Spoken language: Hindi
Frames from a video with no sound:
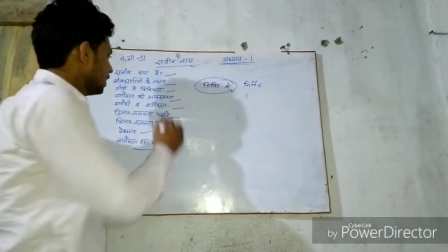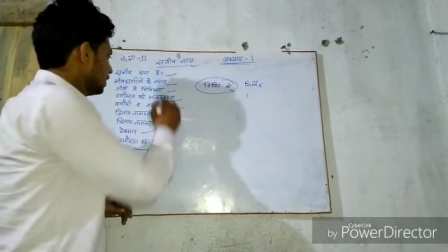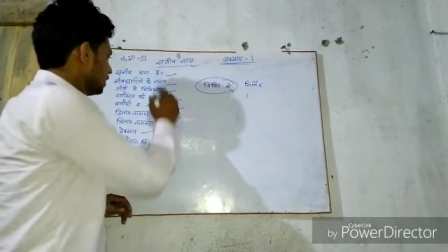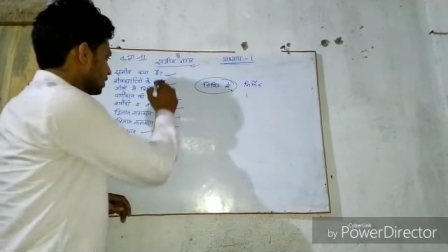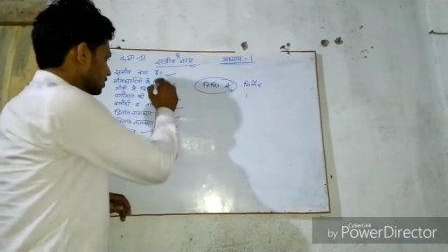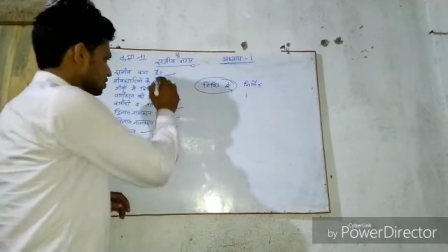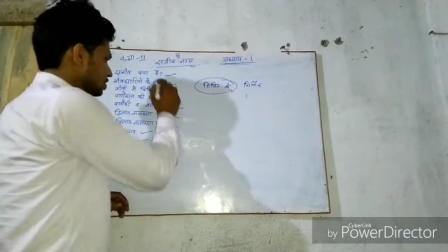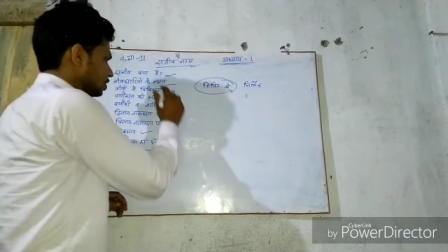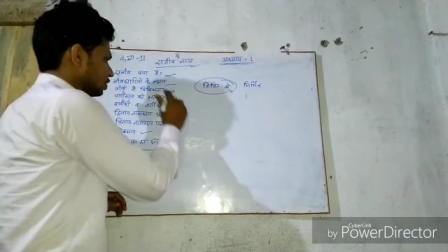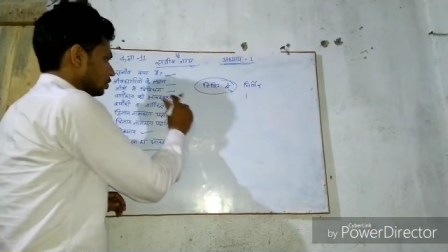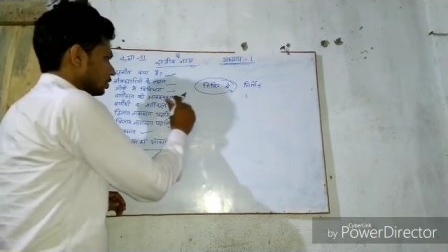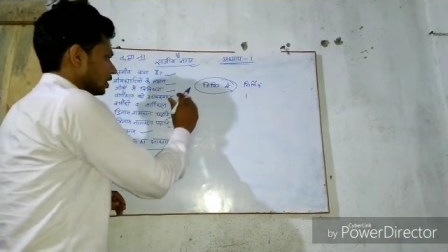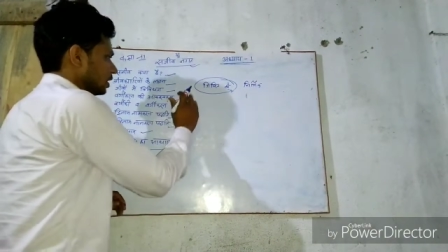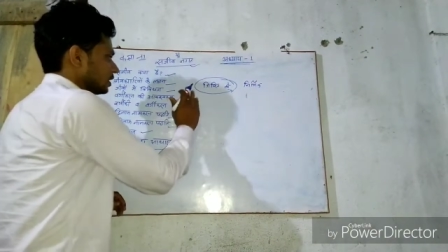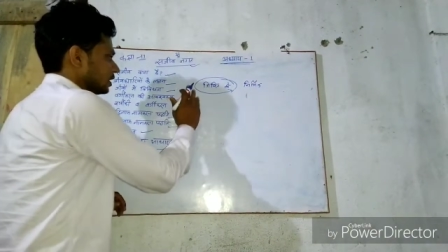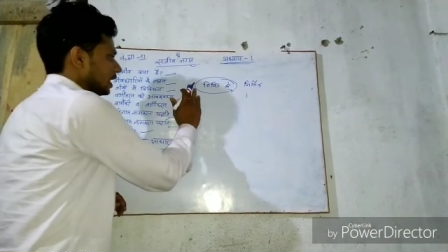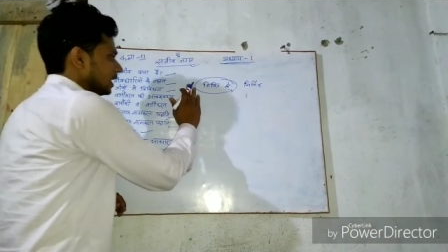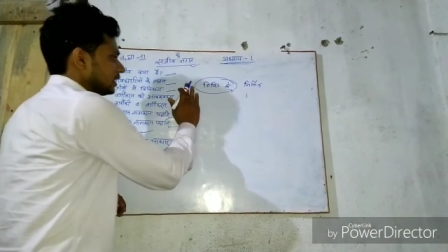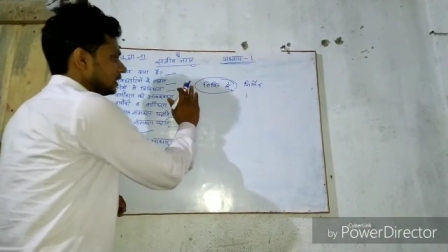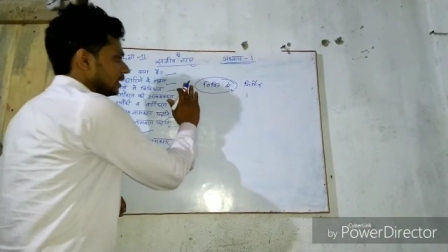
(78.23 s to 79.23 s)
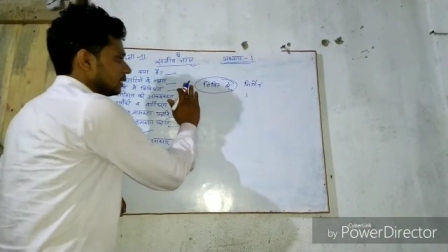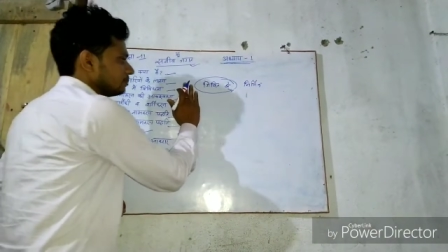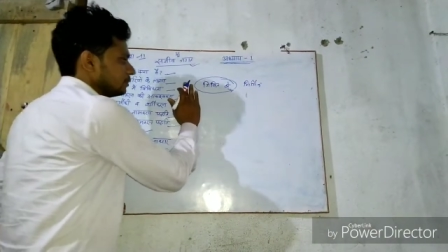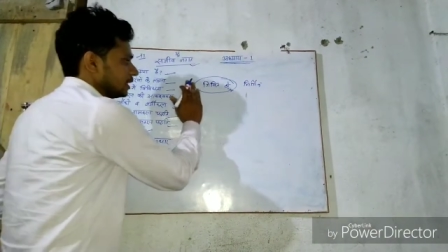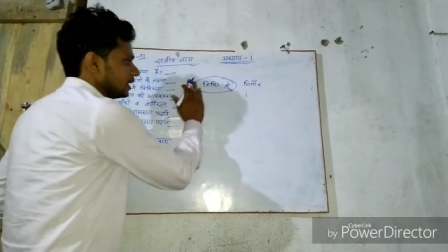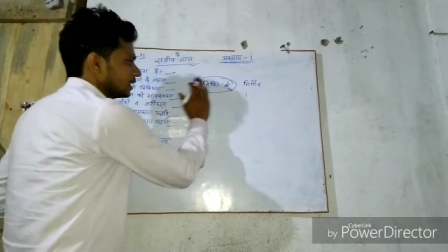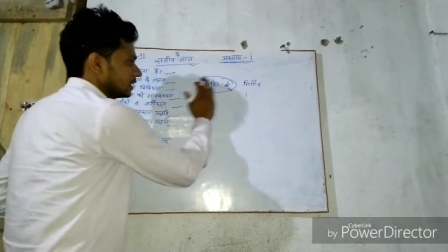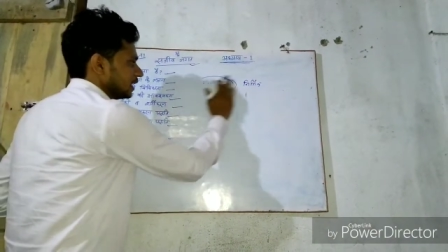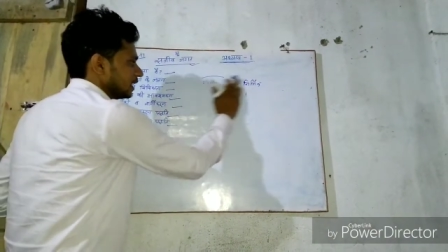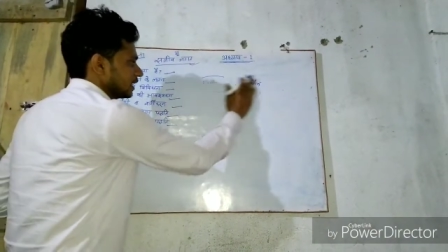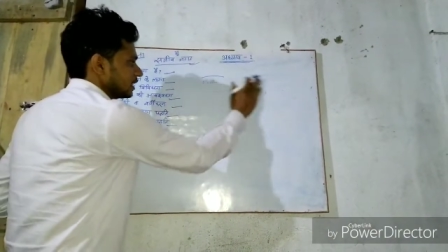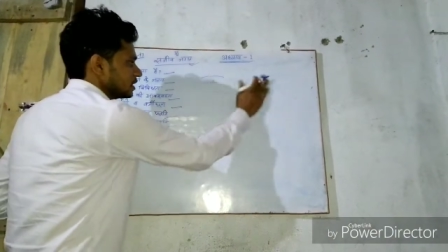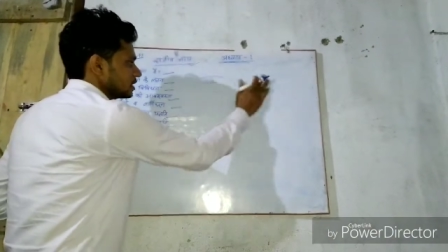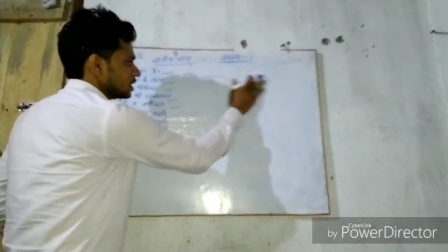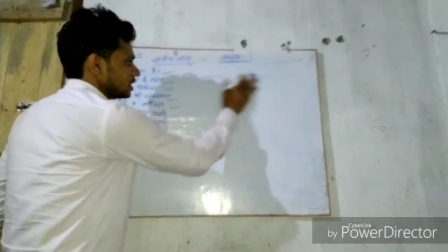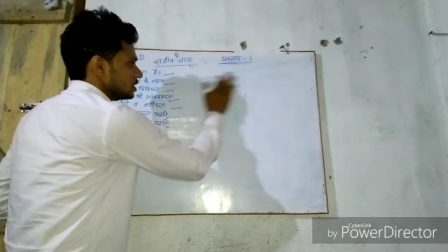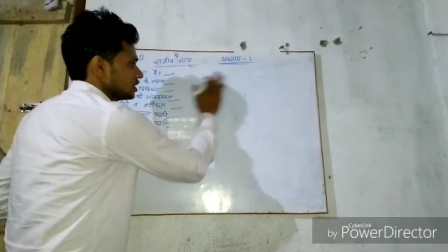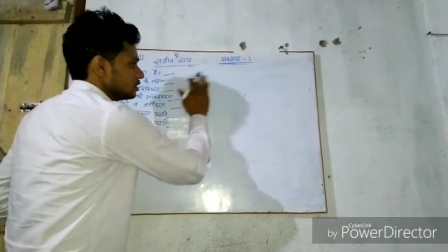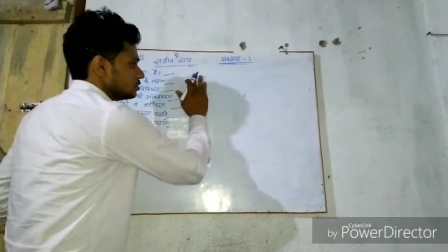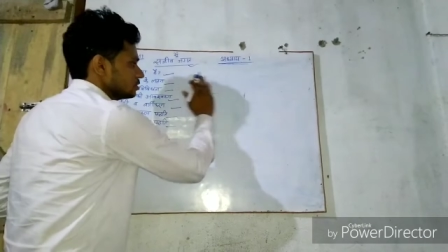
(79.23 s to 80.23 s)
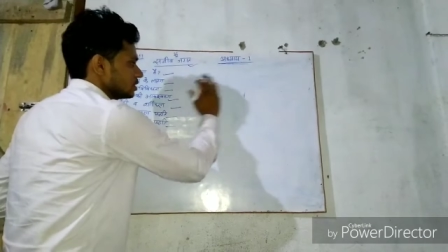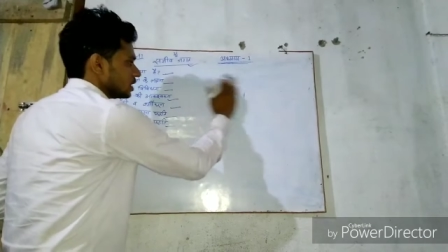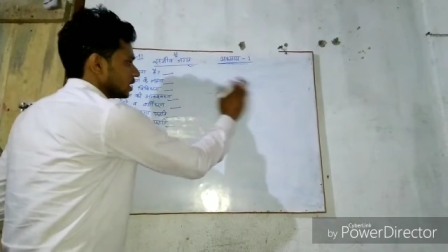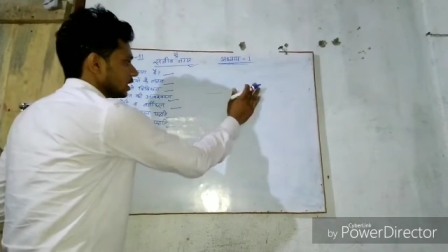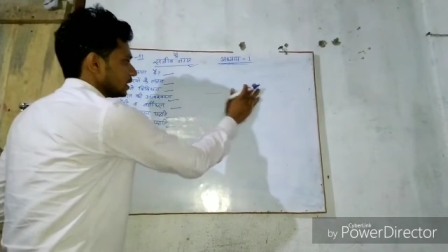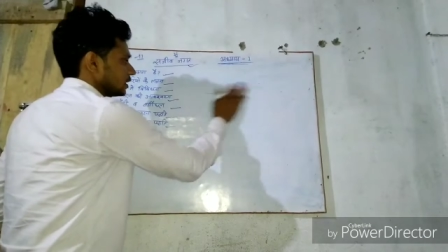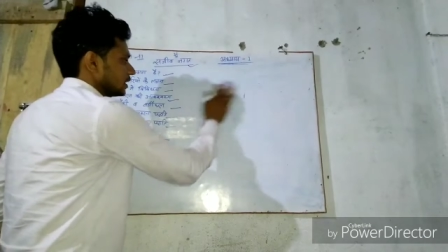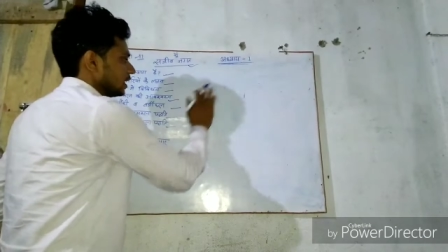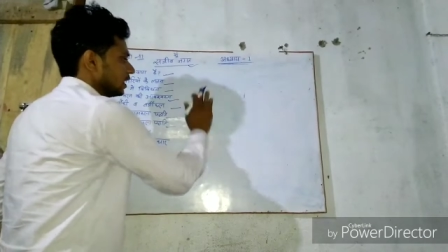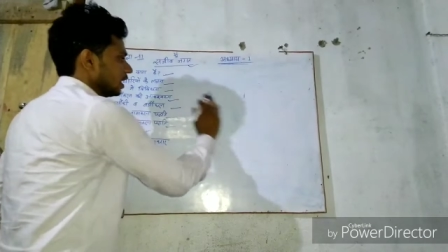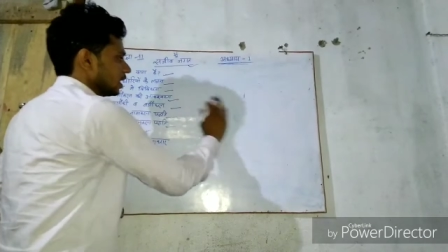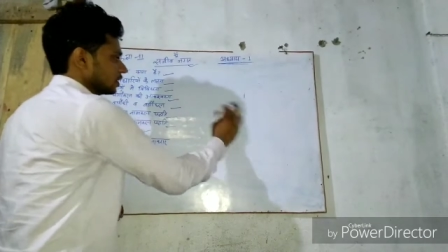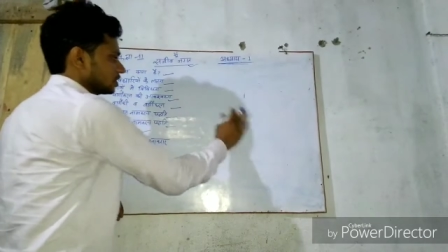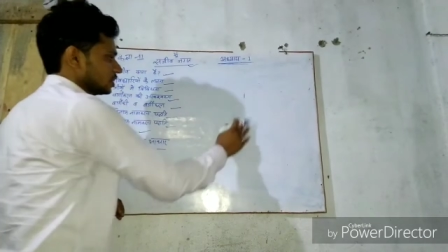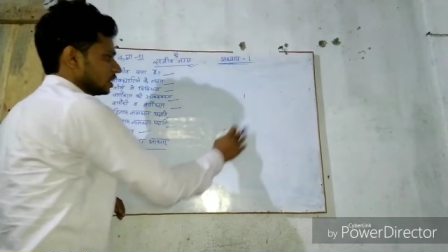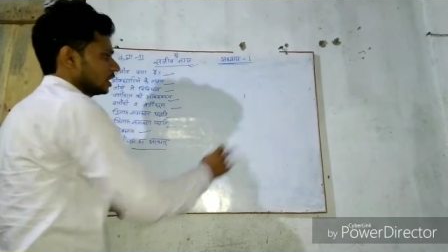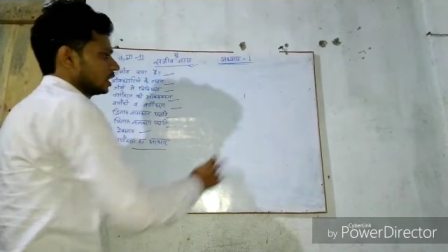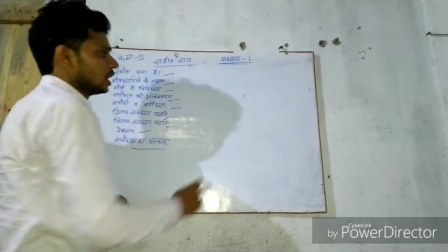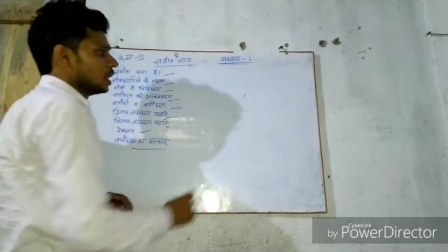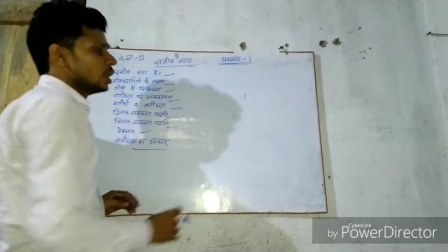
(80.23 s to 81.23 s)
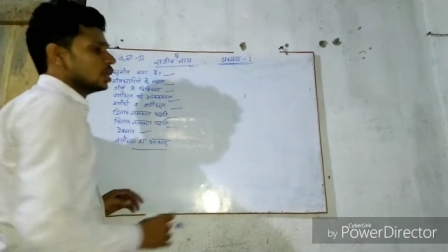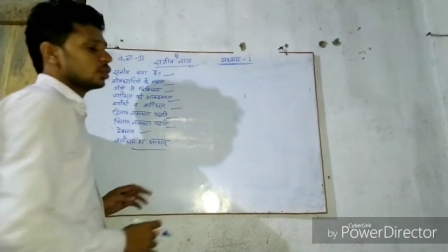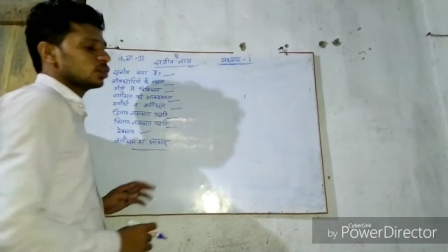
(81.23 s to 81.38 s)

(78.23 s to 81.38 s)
लक्षण हो गया था तो आइए हम देखते हैं कि सजीव जगत के लक्षण